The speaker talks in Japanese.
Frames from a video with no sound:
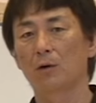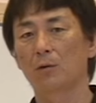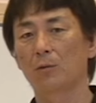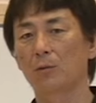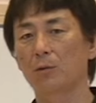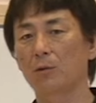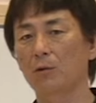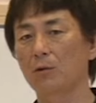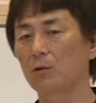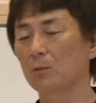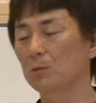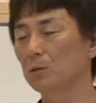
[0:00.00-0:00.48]

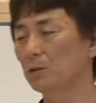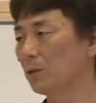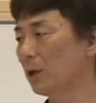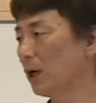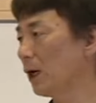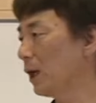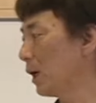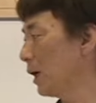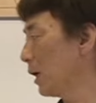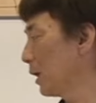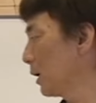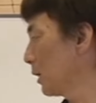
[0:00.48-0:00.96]
フォーム
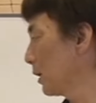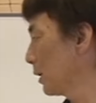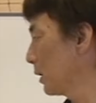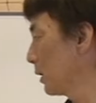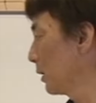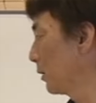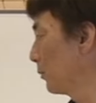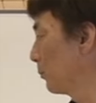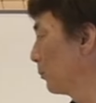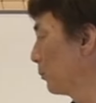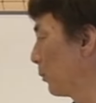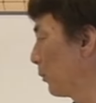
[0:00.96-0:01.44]
は
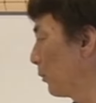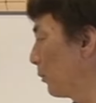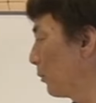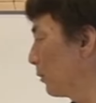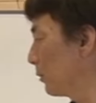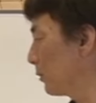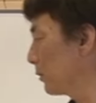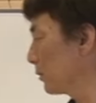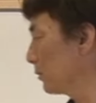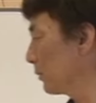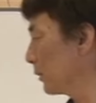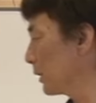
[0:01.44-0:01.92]

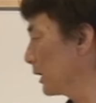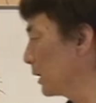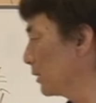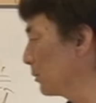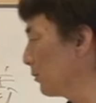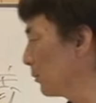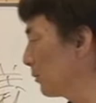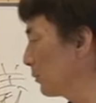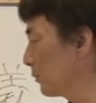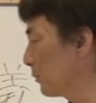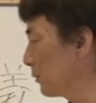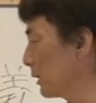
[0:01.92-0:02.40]
ボールの軌
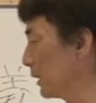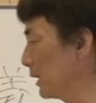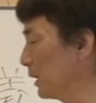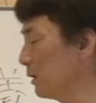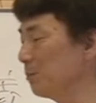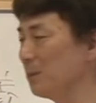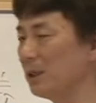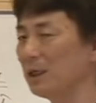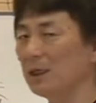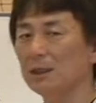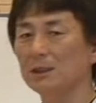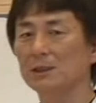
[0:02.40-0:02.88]
道の
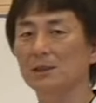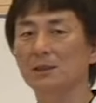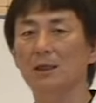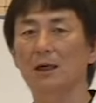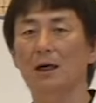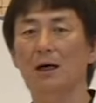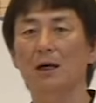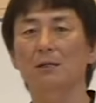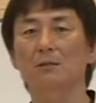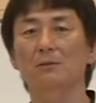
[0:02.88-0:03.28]
イメージが